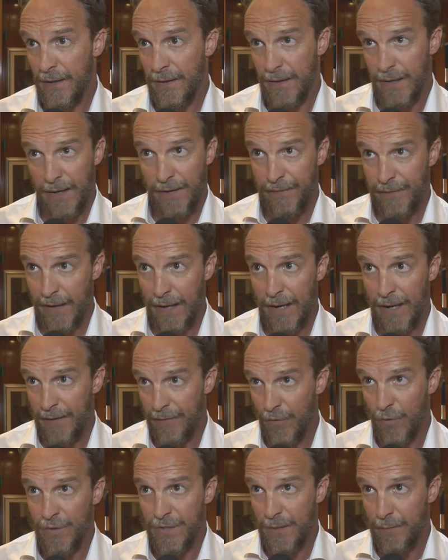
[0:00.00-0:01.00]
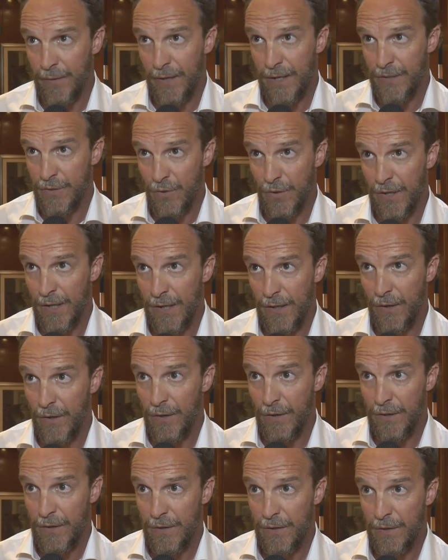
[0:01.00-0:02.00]
della fiera avevo sempre ragione io.
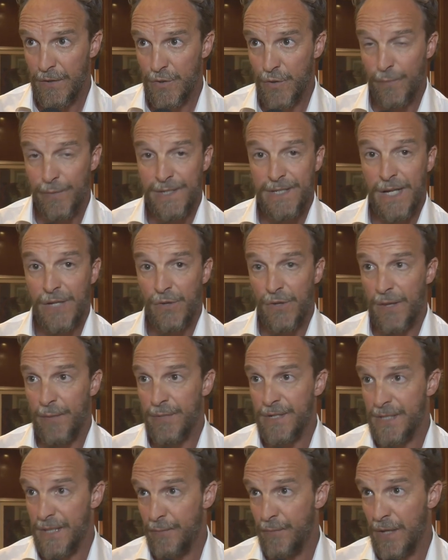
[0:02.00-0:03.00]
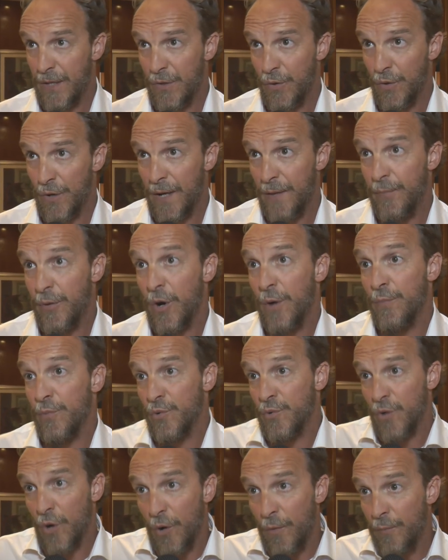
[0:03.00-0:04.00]
Sono passato da bestemmiatore, però
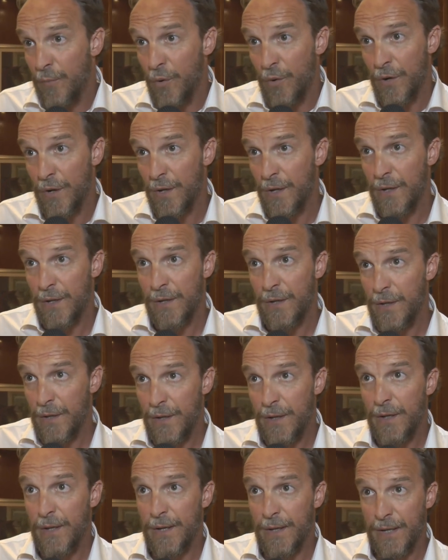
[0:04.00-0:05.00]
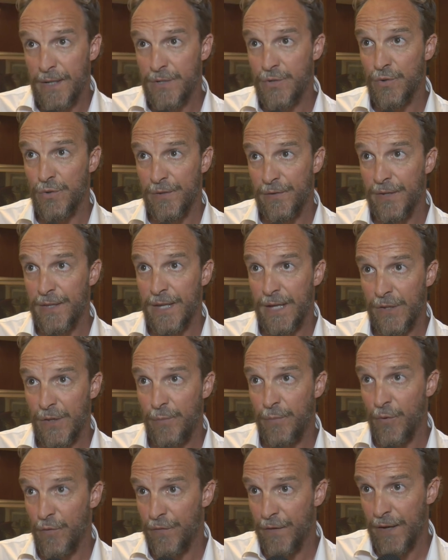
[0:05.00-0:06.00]
purtroppo eh, sono
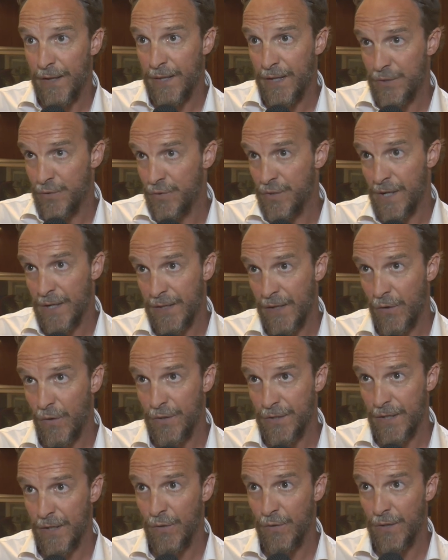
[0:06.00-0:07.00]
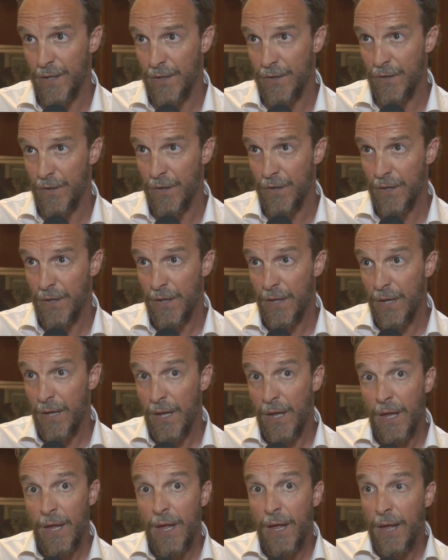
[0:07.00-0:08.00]
diventato profeta su certe cose che ho detto.
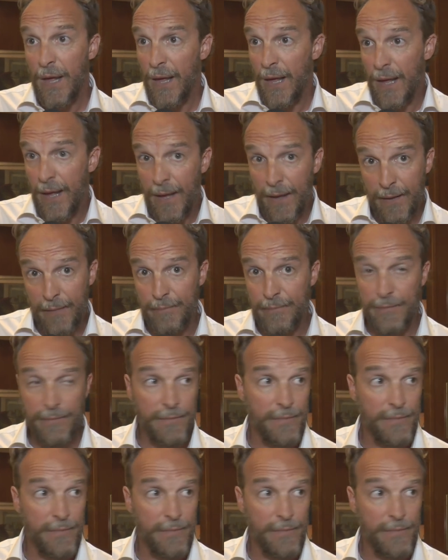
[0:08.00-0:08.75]
E